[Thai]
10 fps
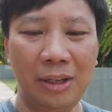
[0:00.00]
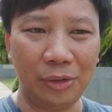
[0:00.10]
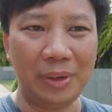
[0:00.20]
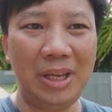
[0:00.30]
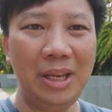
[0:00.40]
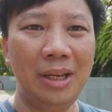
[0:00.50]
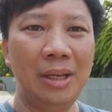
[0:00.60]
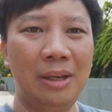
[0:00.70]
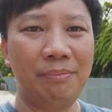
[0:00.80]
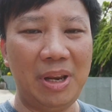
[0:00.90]
ตัวนี้
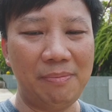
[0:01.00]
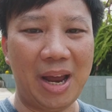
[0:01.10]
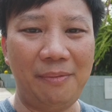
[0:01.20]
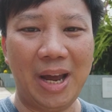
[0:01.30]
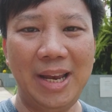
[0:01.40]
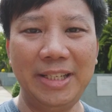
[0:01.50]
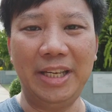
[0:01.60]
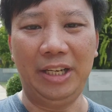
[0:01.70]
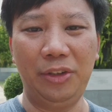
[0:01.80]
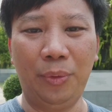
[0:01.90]
มีไมค์มาให้
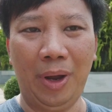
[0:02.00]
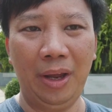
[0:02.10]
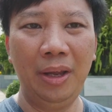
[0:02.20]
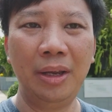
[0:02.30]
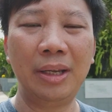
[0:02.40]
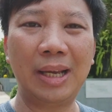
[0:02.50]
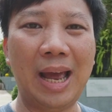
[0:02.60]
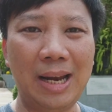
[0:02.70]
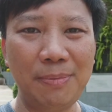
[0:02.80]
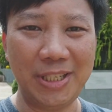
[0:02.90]
สี่ตัว
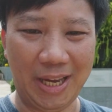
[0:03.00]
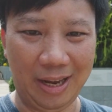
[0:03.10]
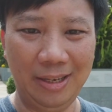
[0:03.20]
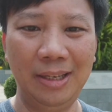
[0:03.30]
การรับเสียง